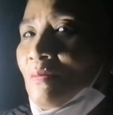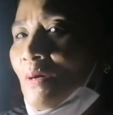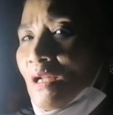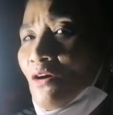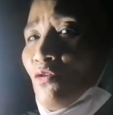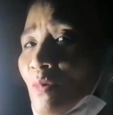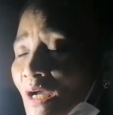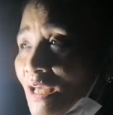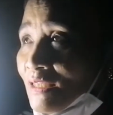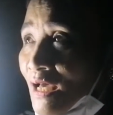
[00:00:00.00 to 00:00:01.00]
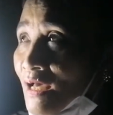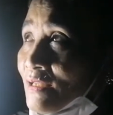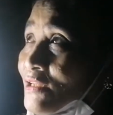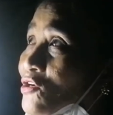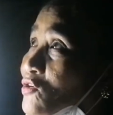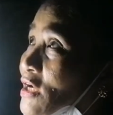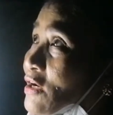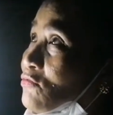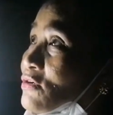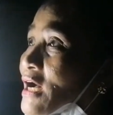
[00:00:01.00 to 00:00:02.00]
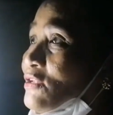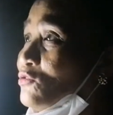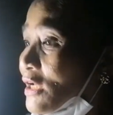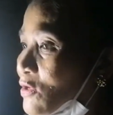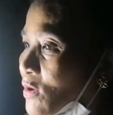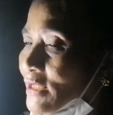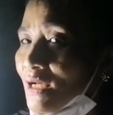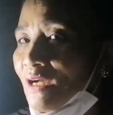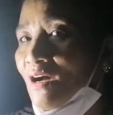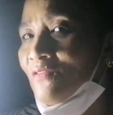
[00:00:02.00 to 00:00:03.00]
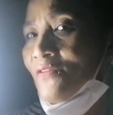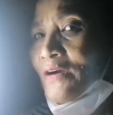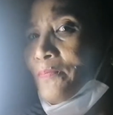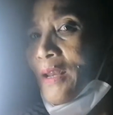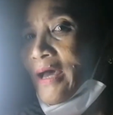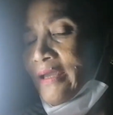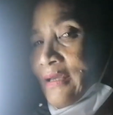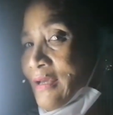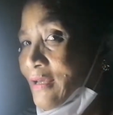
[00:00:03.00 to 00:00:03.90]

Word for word: para humakita ni Lola kung gaano kaliwanag ang farfly